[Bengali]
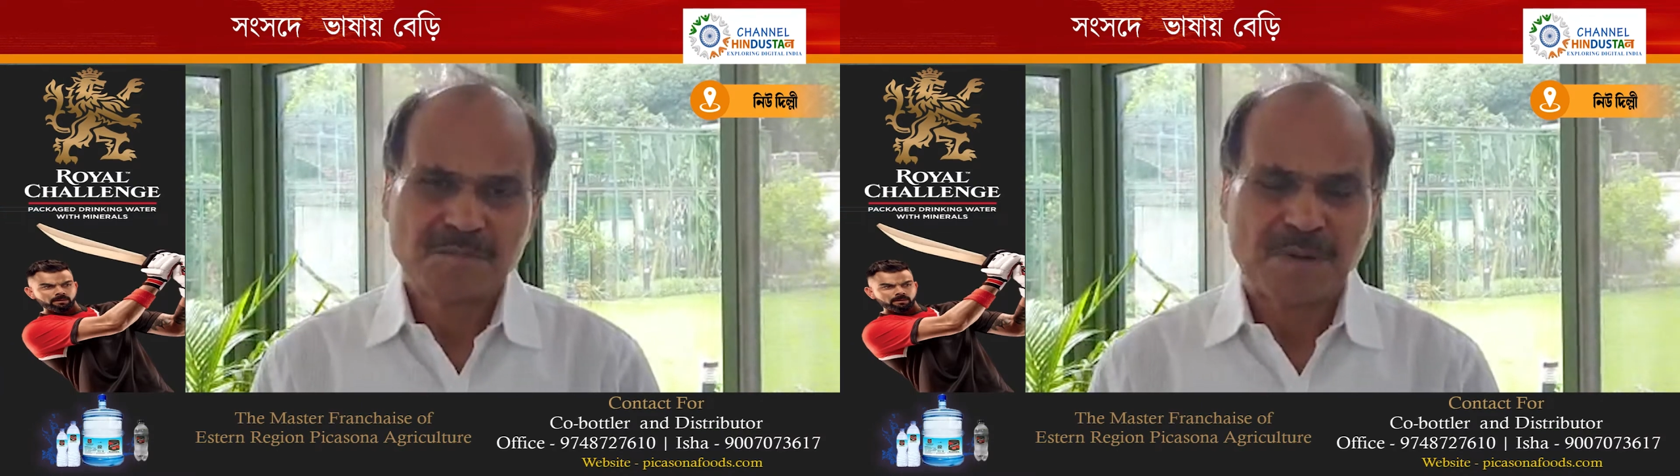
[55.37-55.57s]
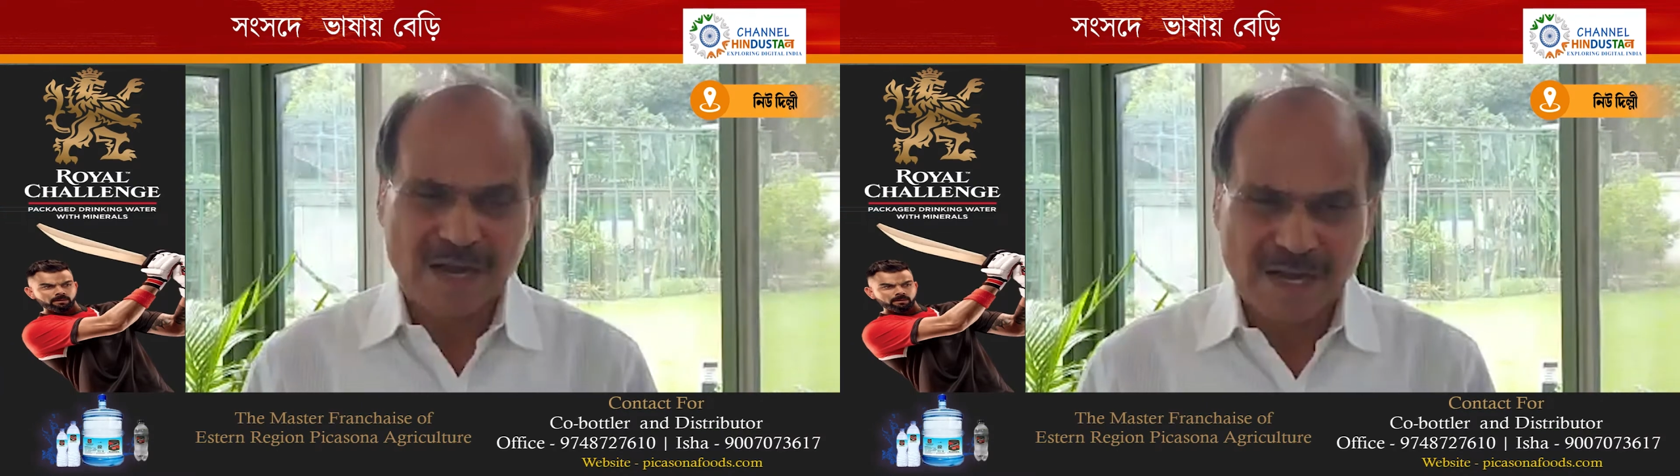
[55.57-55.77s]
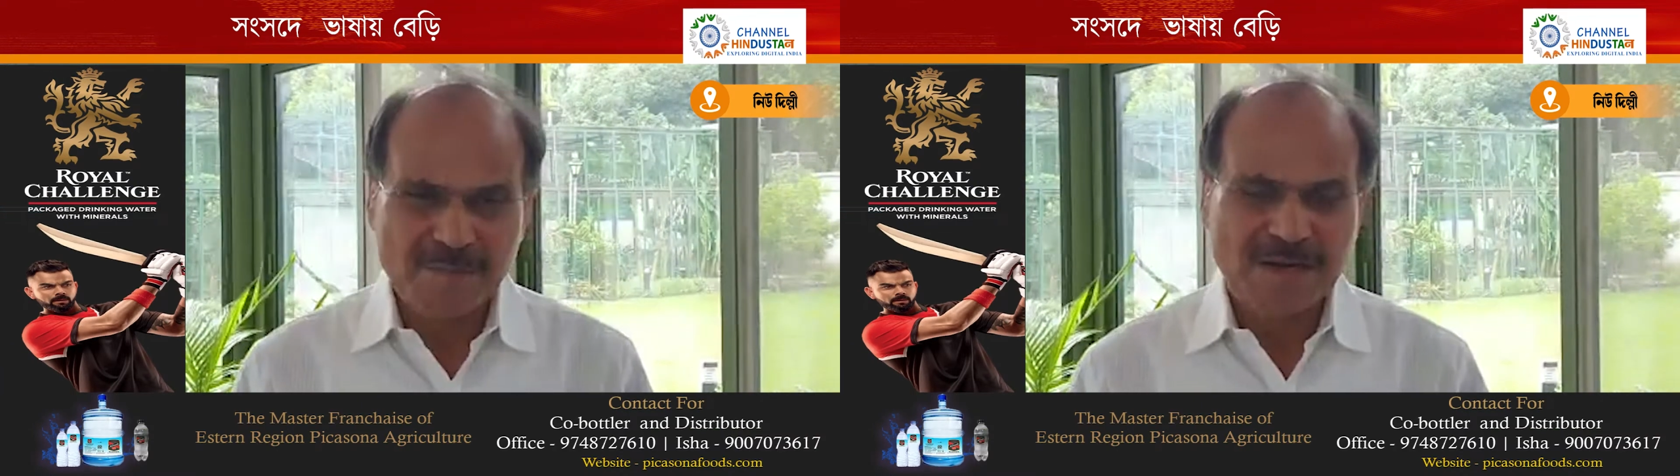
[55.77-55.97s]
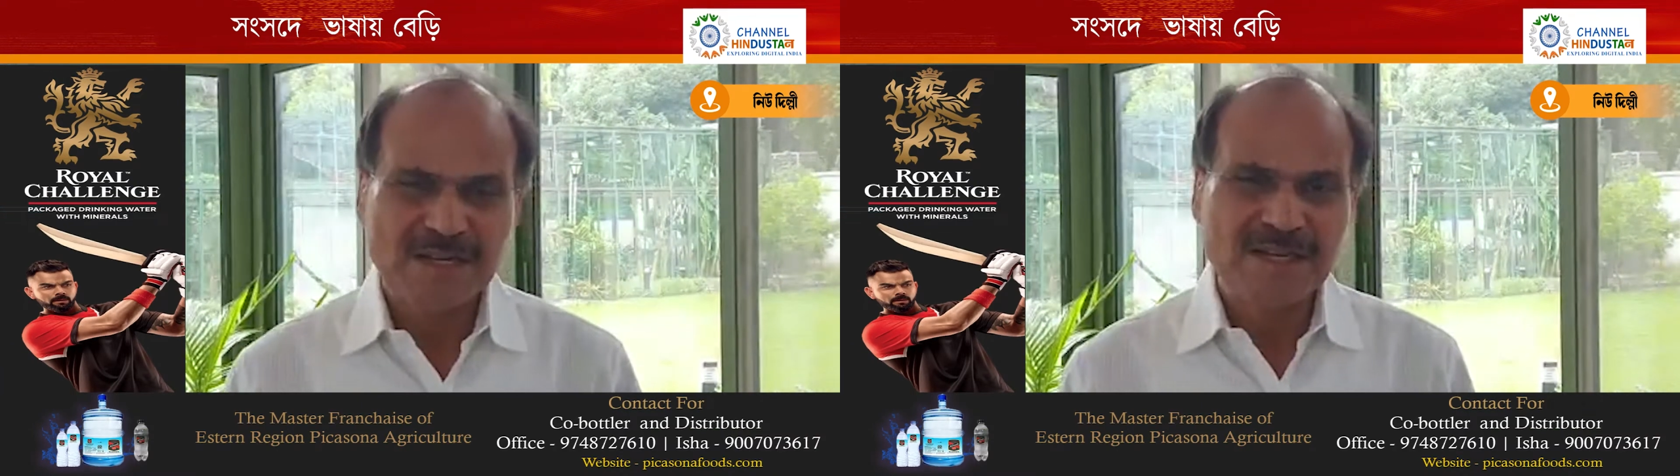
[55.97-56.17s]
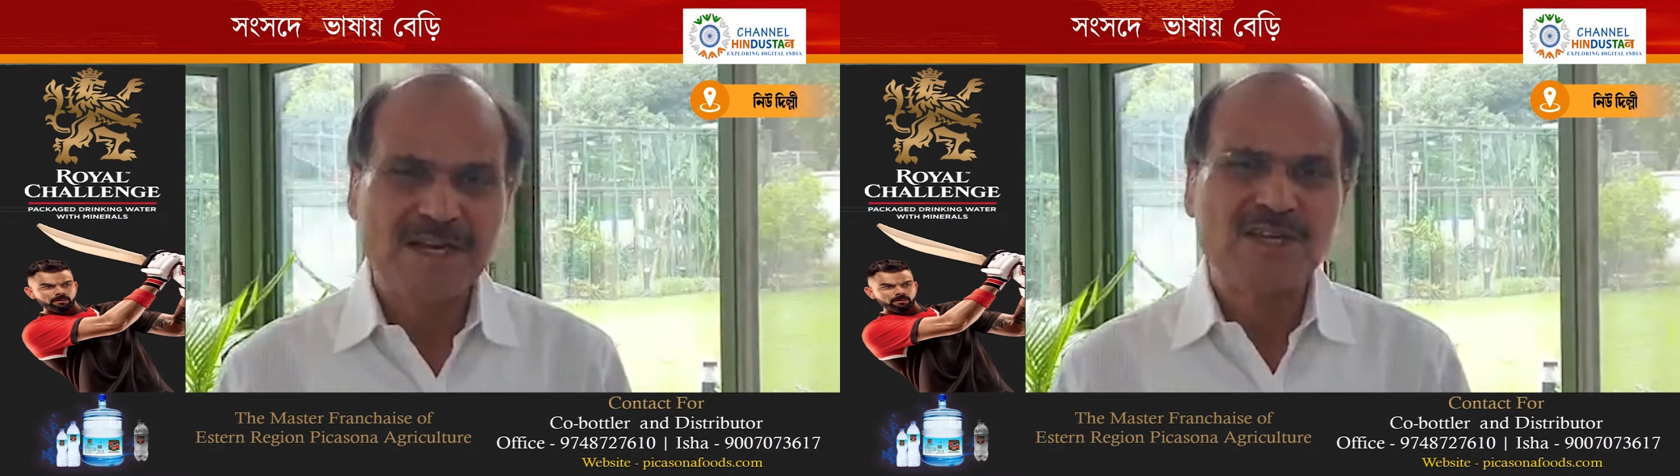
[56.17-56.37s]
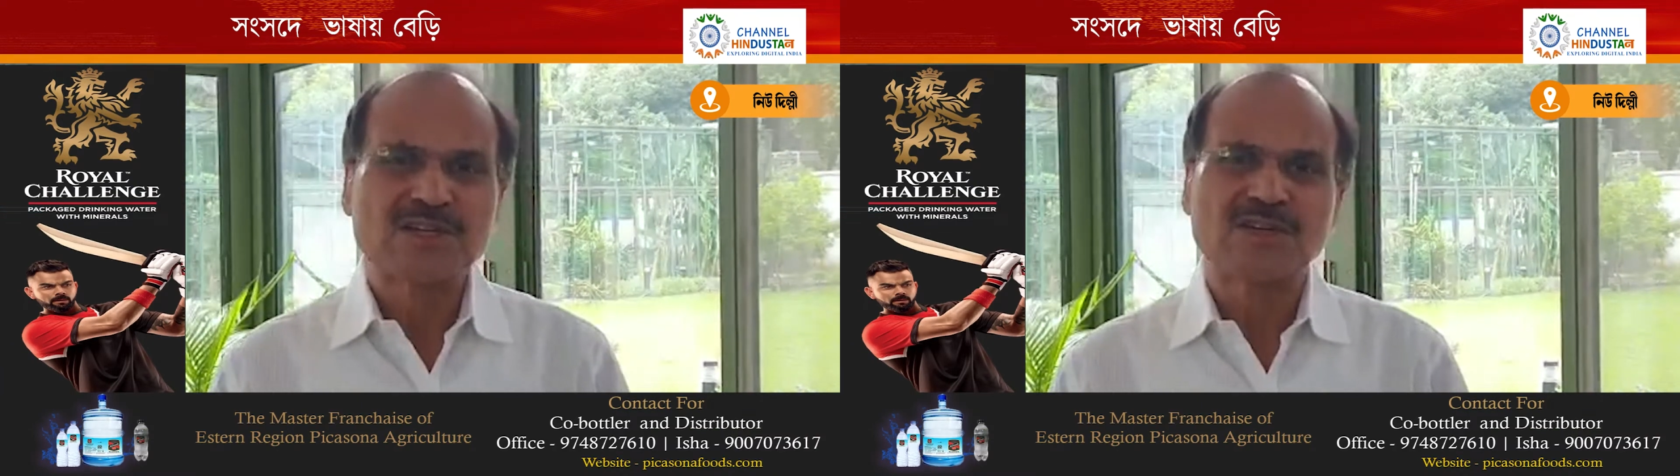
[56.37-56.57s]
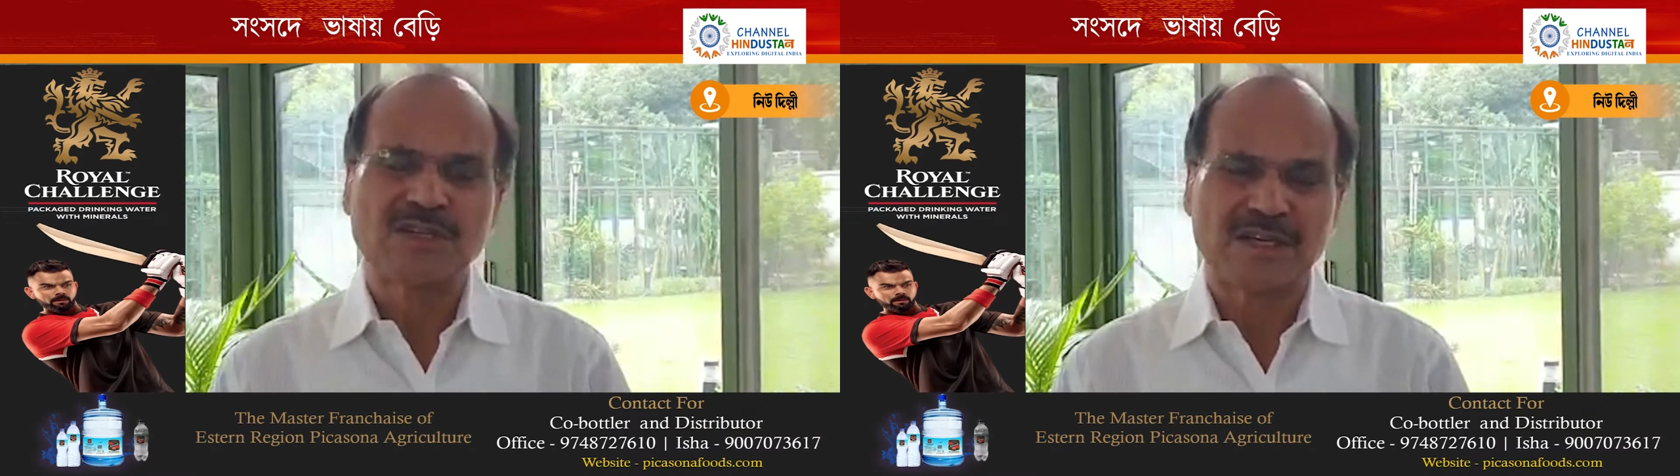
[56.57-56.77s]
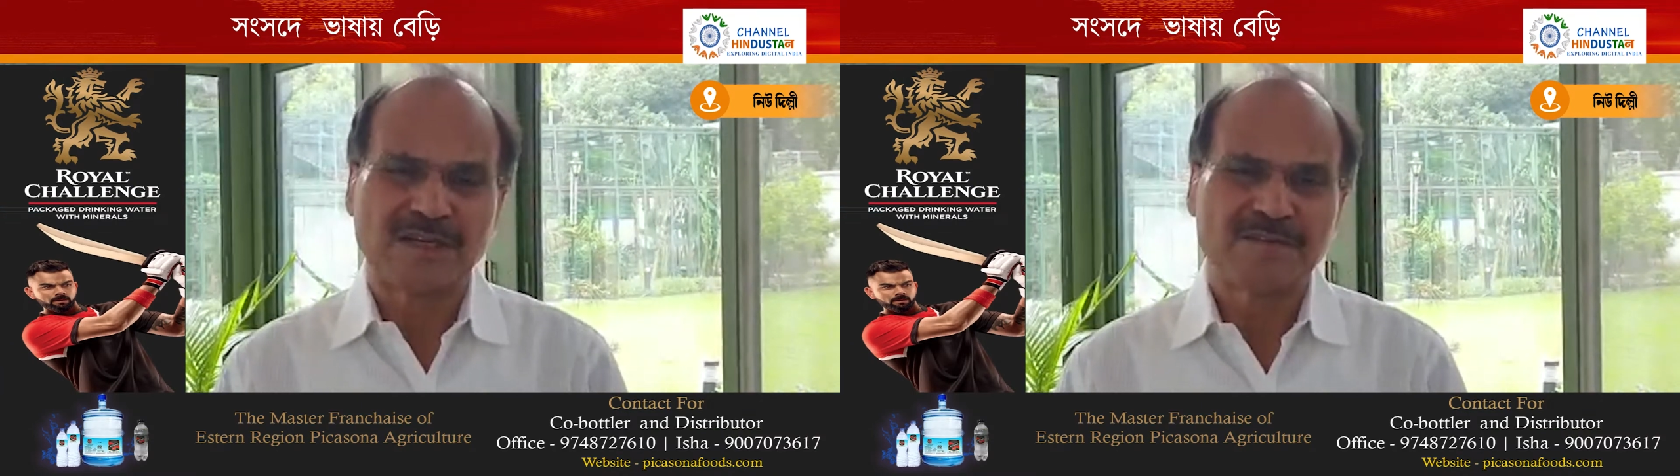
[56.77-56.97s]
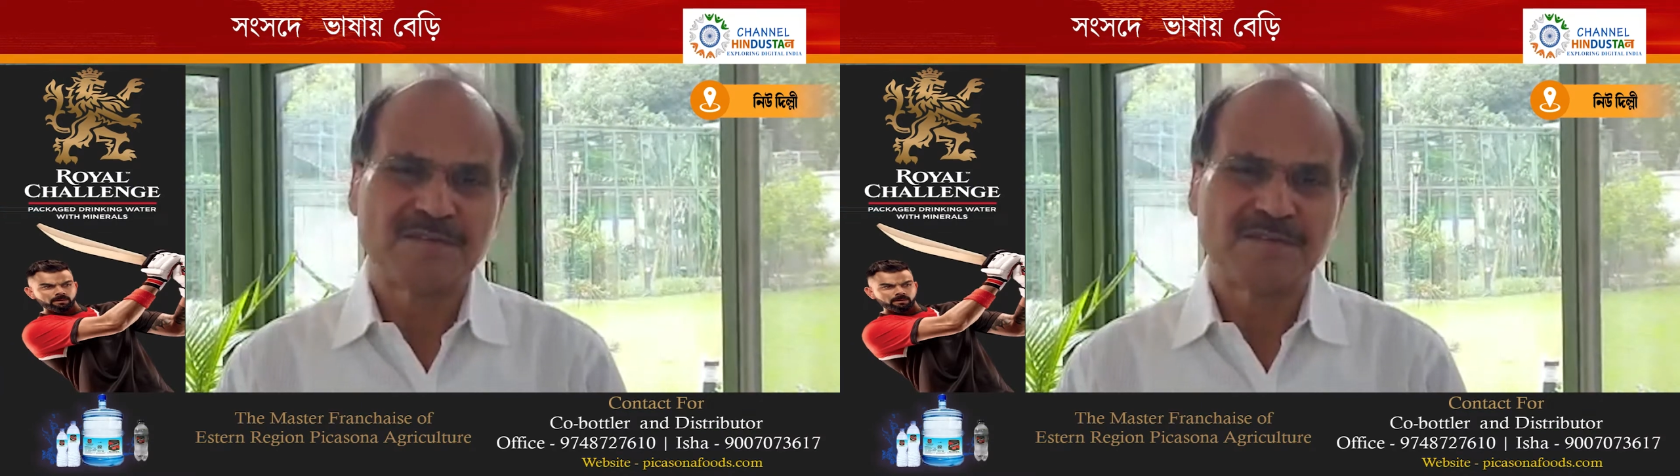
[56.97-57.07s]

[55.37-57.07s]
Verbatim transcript: পার্লামেন্টের যে নিজস্বতা